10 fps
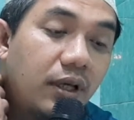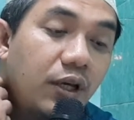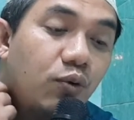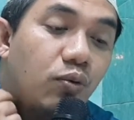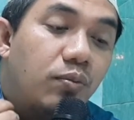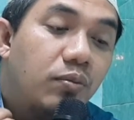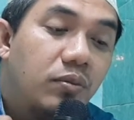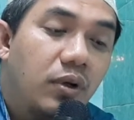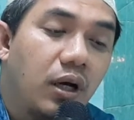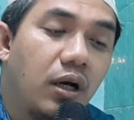
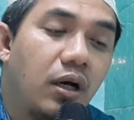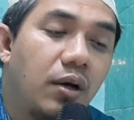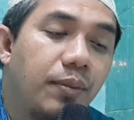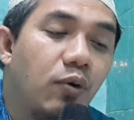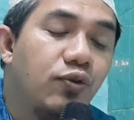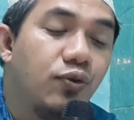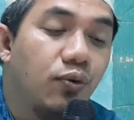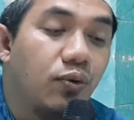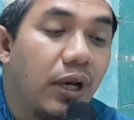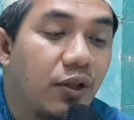iku uh,
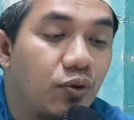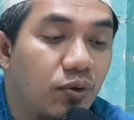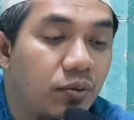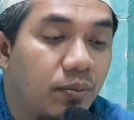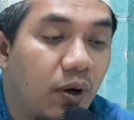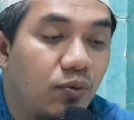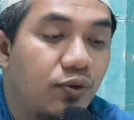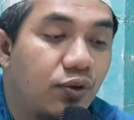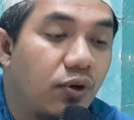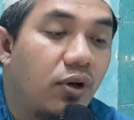mausulatun
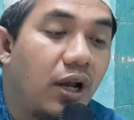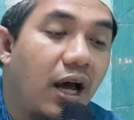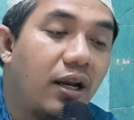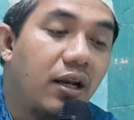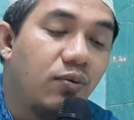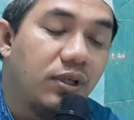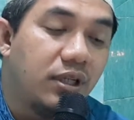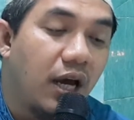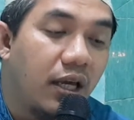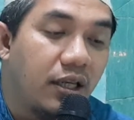mausul alal
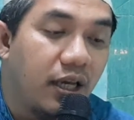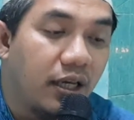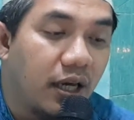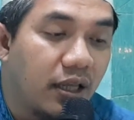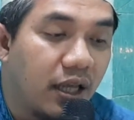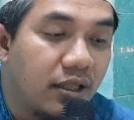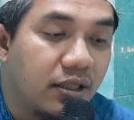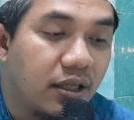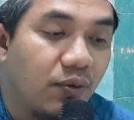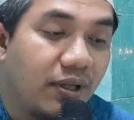wajhaini ing
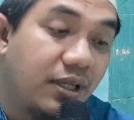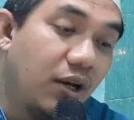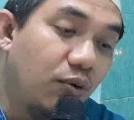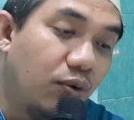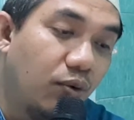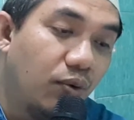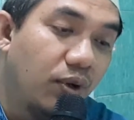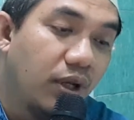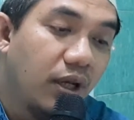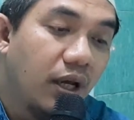atase wajah loro
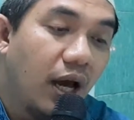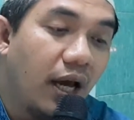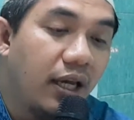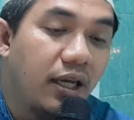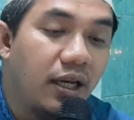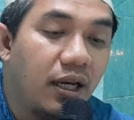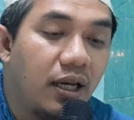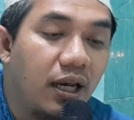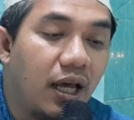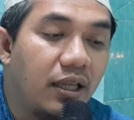ai
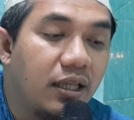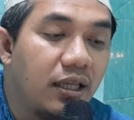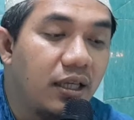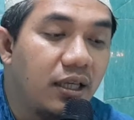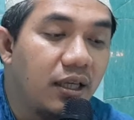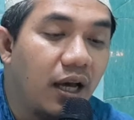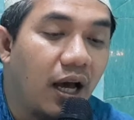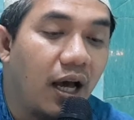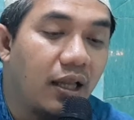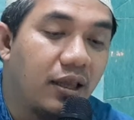lilladzi
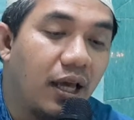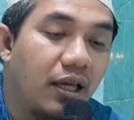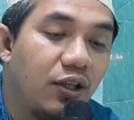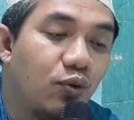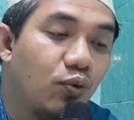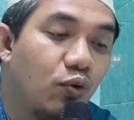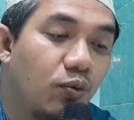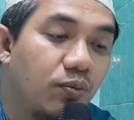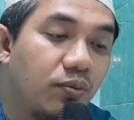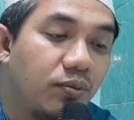
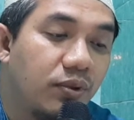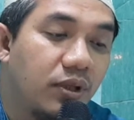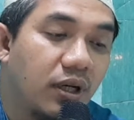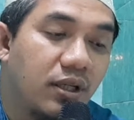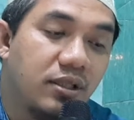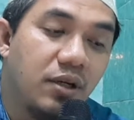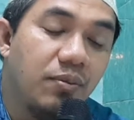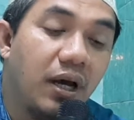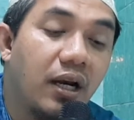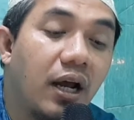ataitukum tegese
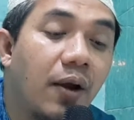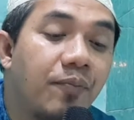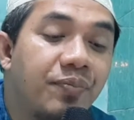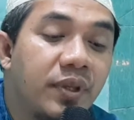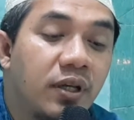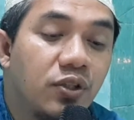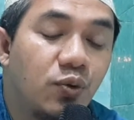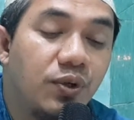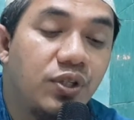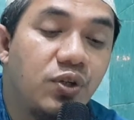marang
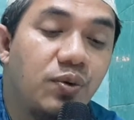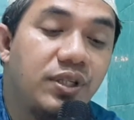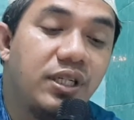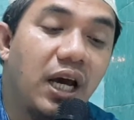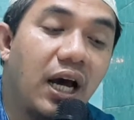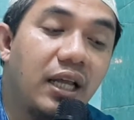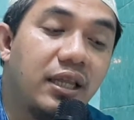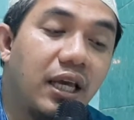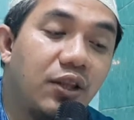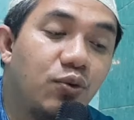suwiji-wiji
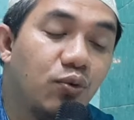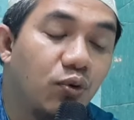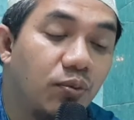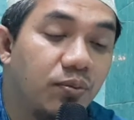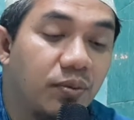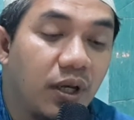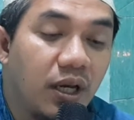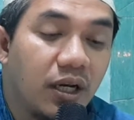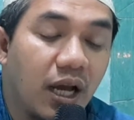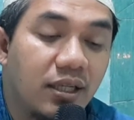ataitukum
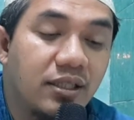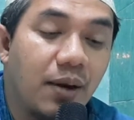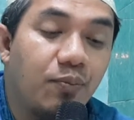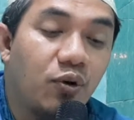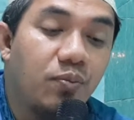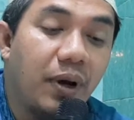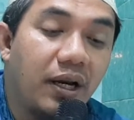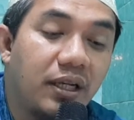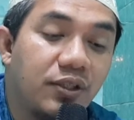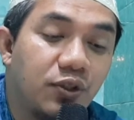kang sampun
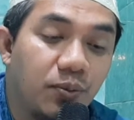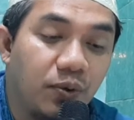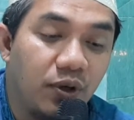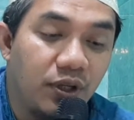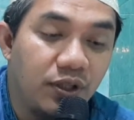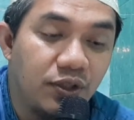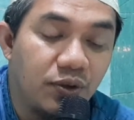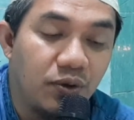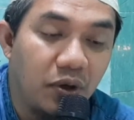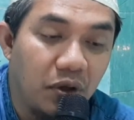paring sapa
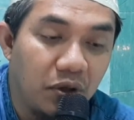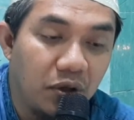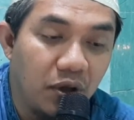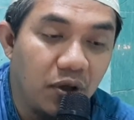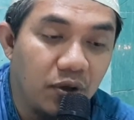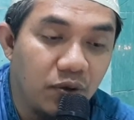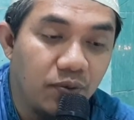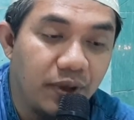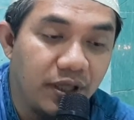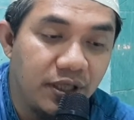ingsun Allah
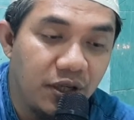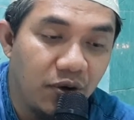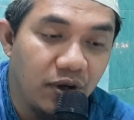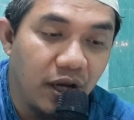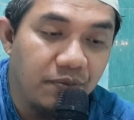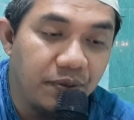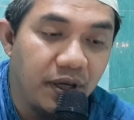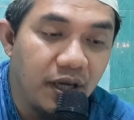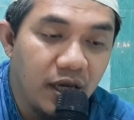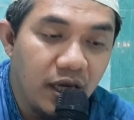kum ing sira
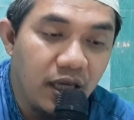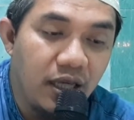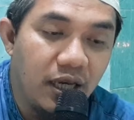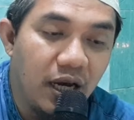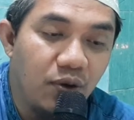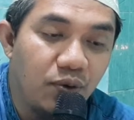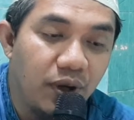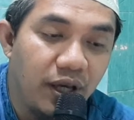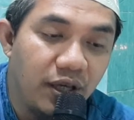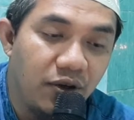kabeh
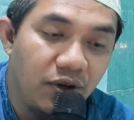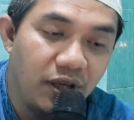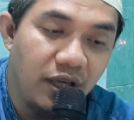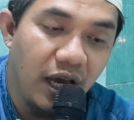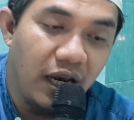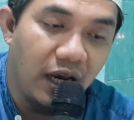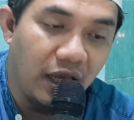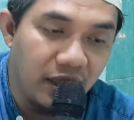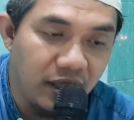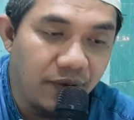iyahu ing ya iki
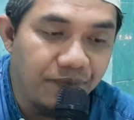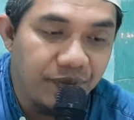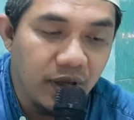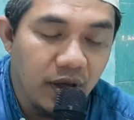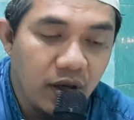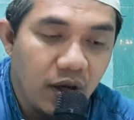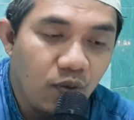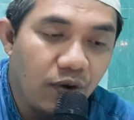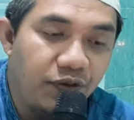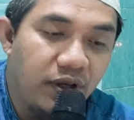alladzi
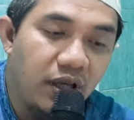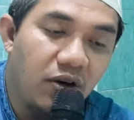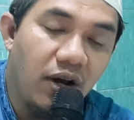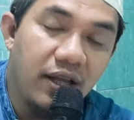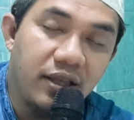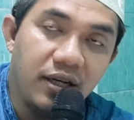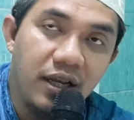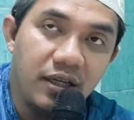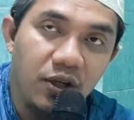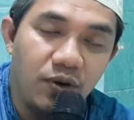wa fi qiraatin
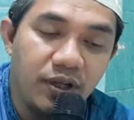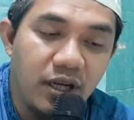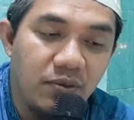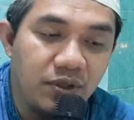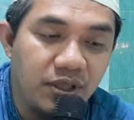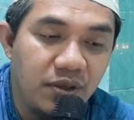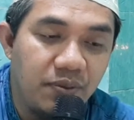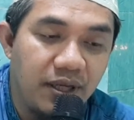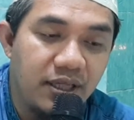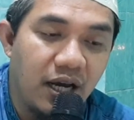lan iku dalam siji
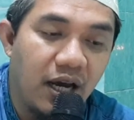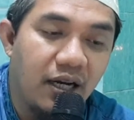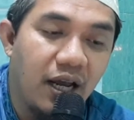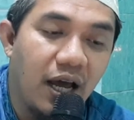bacaan